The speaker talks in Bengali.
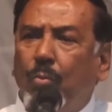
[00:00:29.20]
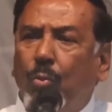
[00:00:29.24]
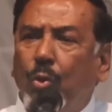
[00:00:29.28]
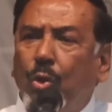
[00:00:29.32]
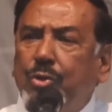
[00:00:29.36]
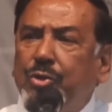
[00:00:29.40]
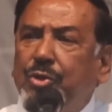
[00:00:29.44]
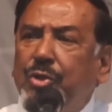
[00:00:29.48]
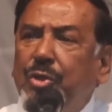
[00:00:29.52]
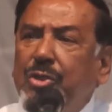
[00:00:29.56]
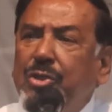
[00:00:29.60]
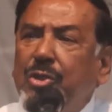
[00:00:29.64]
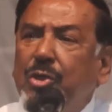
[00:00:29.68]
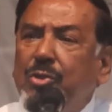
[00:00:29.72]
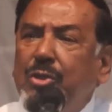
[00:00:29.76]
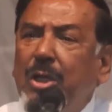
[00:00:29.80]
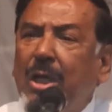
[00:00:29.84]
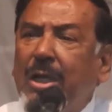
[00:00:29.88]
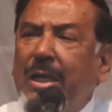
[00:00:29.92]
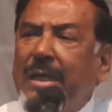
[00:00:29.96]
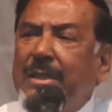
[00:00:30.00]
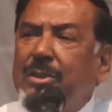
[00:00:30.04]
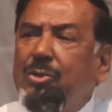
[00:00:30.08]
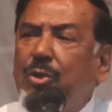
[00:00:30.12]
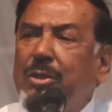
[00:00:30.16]

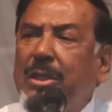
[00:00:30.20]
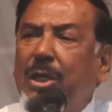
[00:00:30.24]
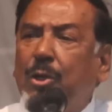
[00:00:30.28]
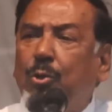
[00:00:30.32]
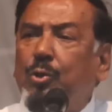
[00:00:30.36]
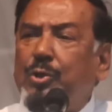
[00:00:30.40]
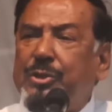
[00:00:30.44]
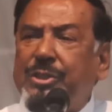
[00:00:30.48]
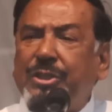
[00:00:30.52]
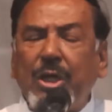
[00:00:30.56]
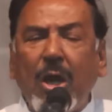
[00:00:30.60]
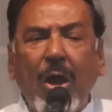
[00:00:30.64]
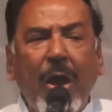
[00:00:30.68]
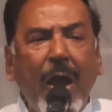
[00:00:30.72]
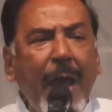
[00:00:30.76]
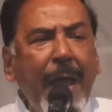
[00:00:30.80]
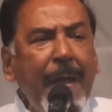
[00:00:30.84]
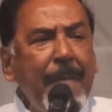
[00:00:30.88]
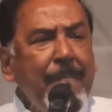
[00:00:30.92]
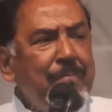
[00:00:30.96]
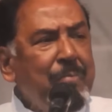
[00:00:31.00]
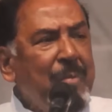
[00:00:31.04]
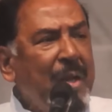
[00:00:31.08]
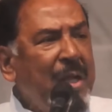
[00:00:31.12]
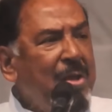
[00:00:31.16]
মুক্তিযুদ্ধকে যদি খুঁজতে
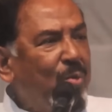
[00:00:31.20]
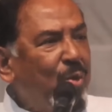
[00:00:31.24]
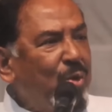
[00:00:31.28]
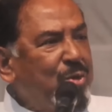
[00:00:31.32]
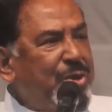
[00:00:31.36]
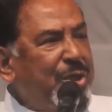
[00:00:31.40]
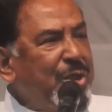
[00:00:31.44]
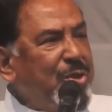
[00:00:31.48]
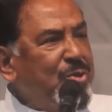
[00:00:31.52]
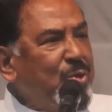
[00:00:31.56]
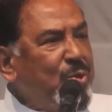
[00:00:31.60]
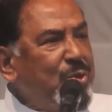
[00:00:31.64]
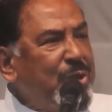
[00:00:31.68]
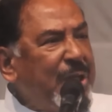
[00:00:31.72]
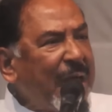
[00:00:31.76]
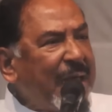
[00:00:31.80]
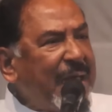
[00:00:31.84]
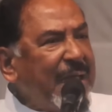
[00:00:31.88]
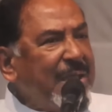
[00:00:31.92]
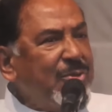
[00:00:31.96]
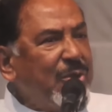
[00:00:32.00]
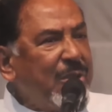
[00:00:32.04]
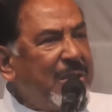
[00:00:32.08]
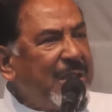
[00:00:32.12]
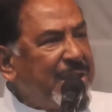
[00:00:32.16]
হয়
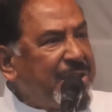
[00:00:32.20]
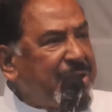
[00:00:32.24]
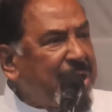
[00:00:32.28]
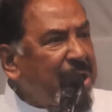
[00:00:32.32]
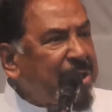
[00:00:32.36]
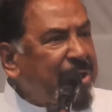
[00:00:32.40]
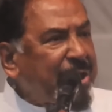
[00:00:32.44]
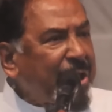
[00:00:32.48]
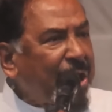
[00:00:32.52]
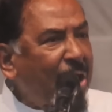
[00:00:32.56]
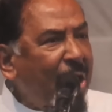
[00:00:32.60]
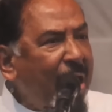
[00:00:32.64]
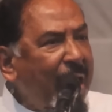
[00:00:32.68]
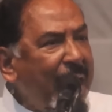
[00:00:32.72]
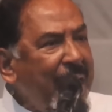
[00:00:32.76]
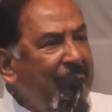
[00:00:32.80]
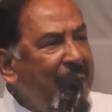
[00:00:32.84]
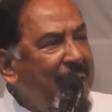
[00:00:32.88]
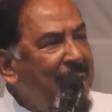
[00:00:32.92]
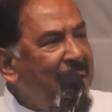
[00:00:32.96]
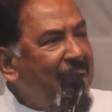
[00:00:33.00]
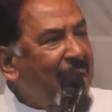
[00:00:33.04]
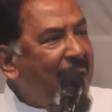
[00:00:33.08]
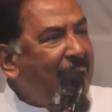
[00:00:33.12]
মুক্তিযুদ্ধকে যদি চিনতে হয়